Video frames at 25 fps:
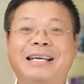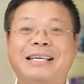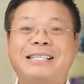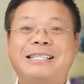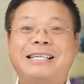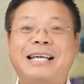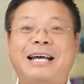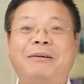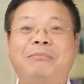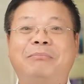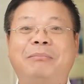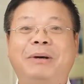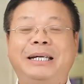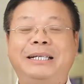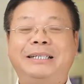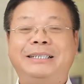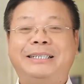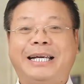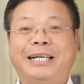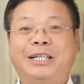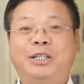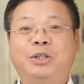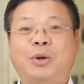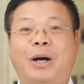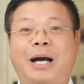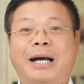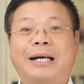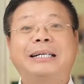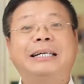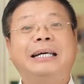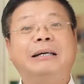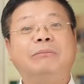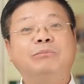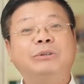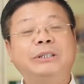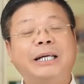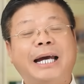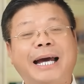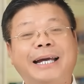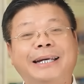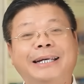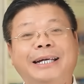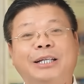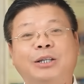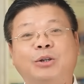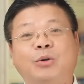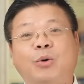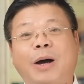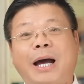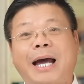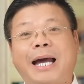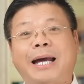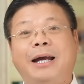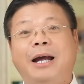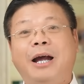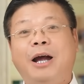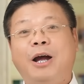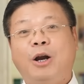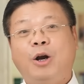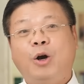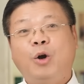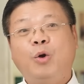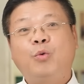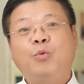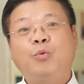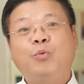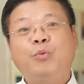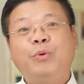rằng mình thỉnh thoảng kiểm tra điện thoại, lục